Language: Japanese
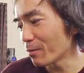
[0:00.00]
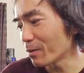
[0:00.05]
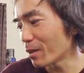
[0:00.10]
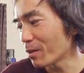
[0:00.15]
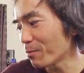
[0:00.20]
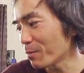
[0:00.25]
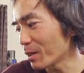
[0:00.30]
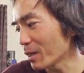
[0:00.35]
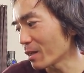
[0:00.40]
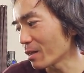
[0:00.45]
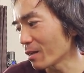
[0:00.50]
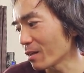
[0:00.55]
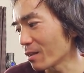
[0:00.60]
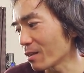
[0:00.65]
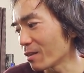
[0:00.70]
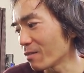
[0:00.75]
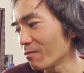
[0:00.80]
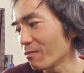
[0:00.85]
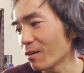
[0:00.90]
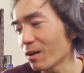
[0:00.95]
べてみなきゃっ
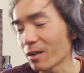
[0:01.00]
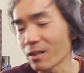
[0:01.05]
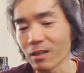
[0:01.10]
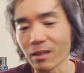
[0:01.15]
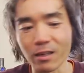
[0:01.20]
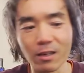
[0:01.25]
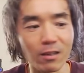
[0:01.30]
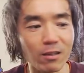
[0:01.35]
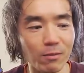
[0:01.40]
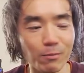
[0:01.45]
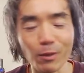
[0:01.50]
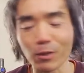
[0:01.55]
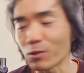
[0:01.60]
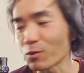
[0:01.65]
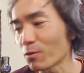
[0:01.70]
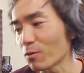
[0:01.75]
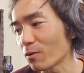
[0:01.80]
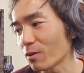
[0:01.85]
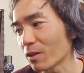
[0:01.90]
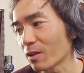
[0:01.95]
て分かんないけど、今の
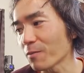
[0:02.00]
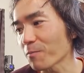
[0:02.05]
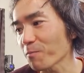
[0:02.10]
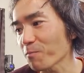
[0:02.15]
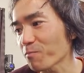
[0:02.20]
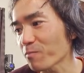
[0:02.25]
ところね。